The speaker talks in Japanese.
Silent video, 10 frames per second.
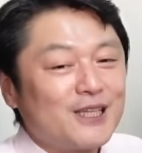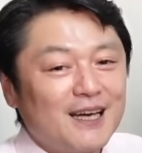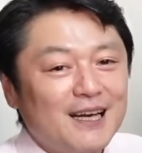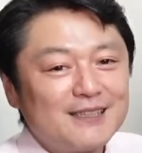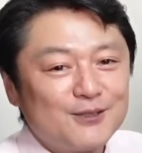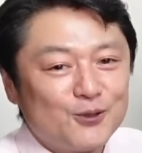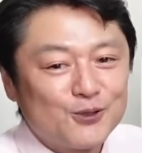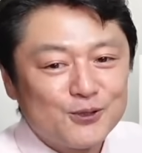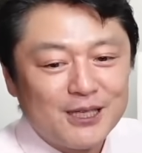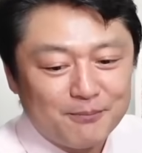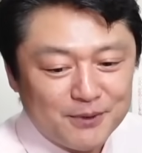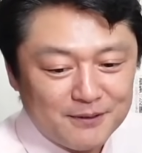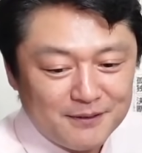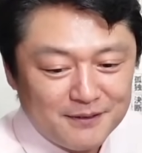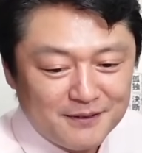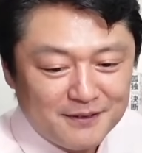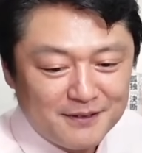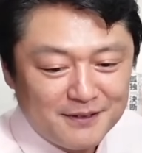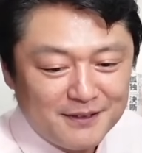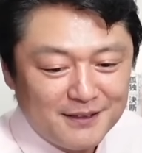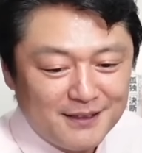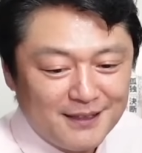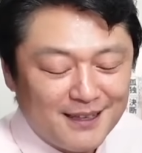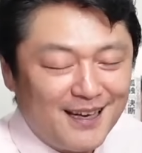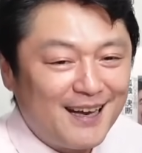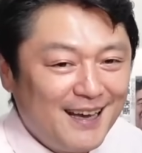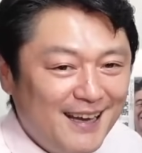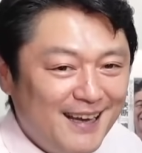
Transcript: 前8時53分。あれ